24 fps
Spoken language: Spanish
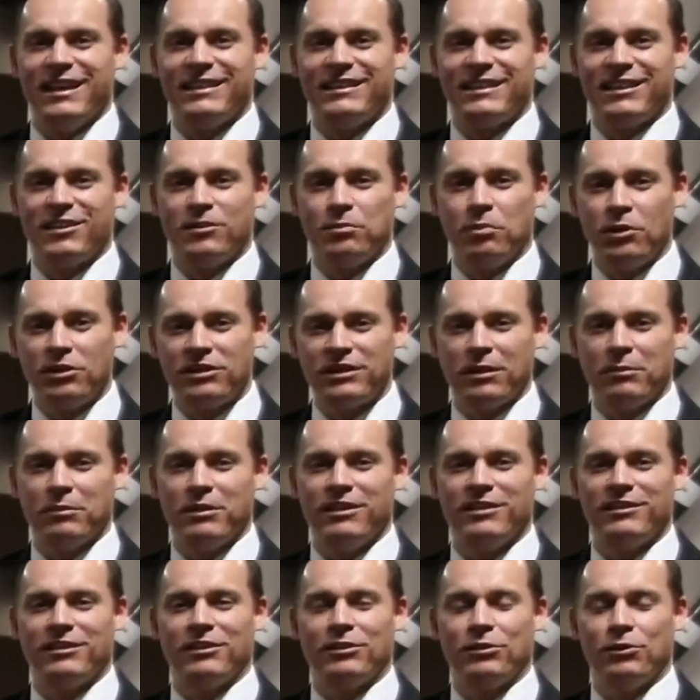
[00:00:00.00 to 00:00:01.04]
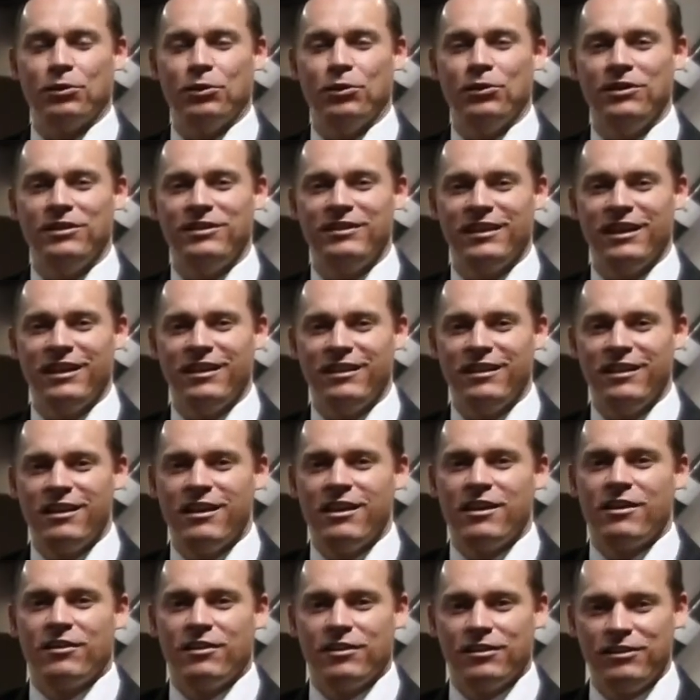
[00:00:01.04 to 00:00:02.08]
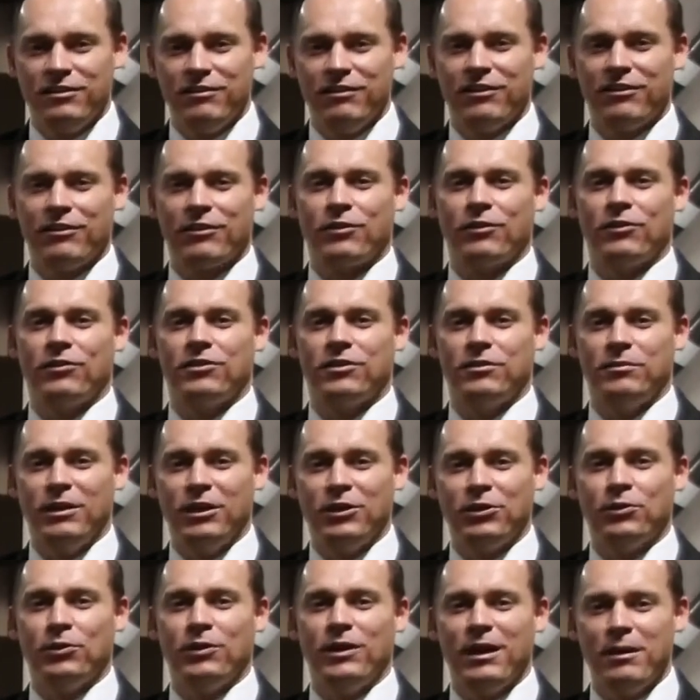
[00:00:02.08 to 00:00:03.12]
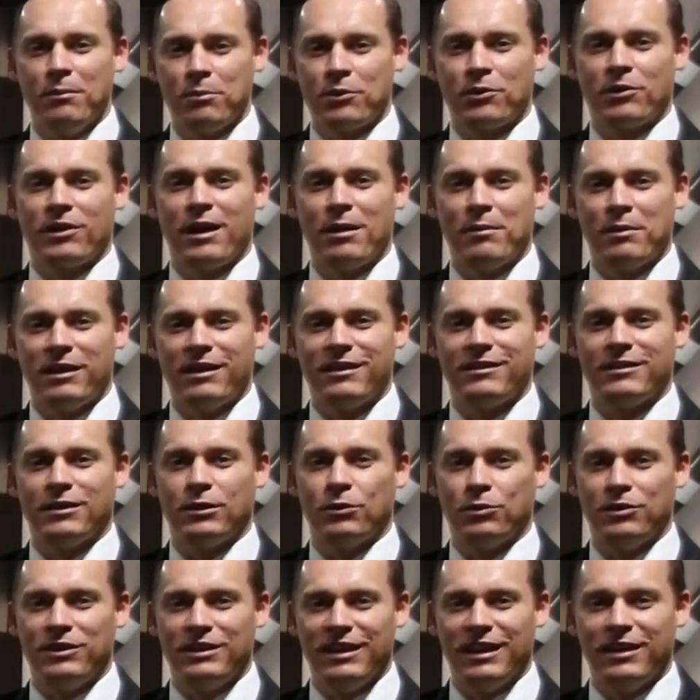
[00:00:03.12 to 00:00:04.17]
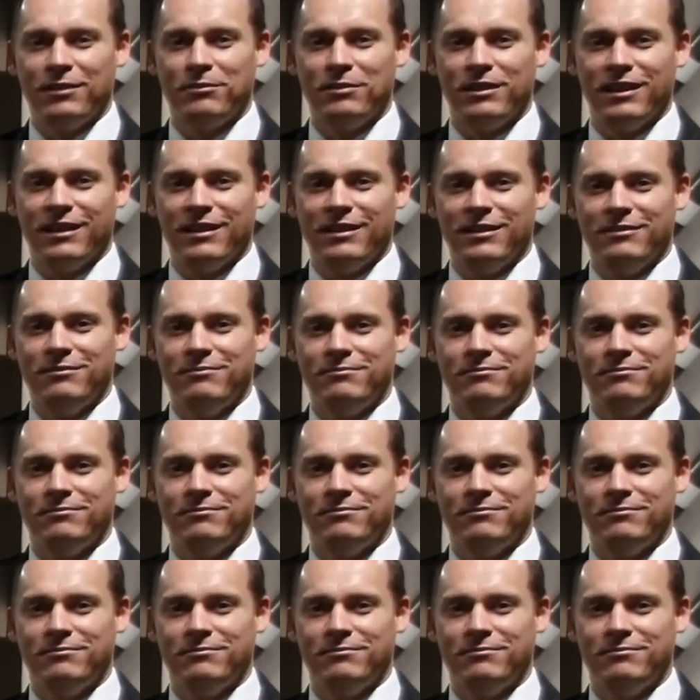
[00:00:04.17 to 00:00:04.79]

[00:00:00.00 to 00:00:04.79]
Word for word: el transporte administrativo judicial recibe el reconocimiento en programa de seguridad vial.